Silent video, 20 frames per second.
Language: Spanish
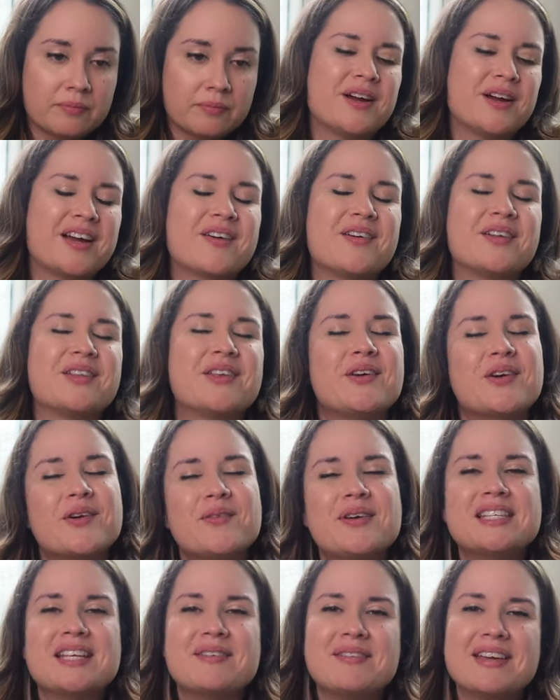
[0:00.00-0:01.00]
Pues cuando yo
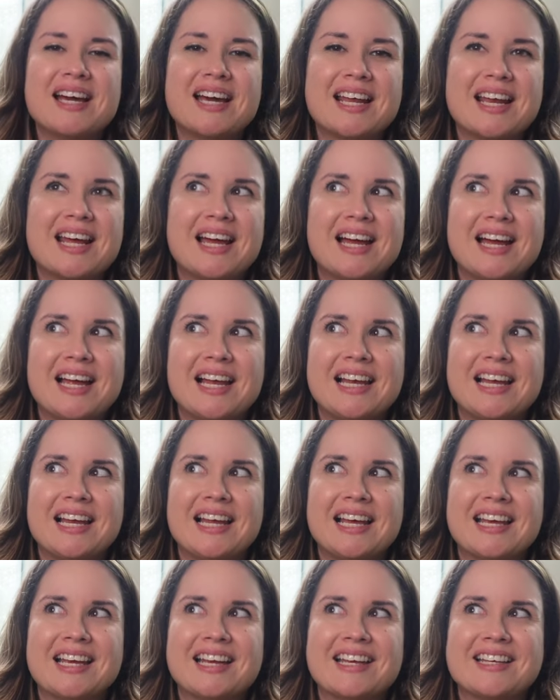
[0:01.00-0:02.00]
comencé mi canal,
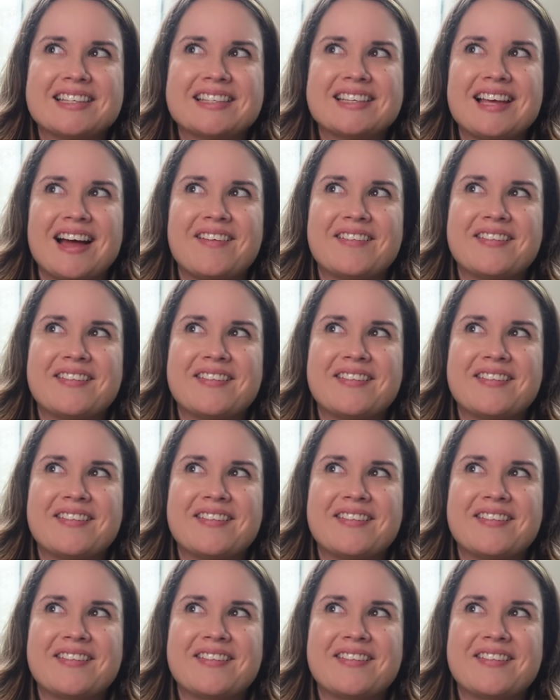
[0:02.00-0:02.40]
eh,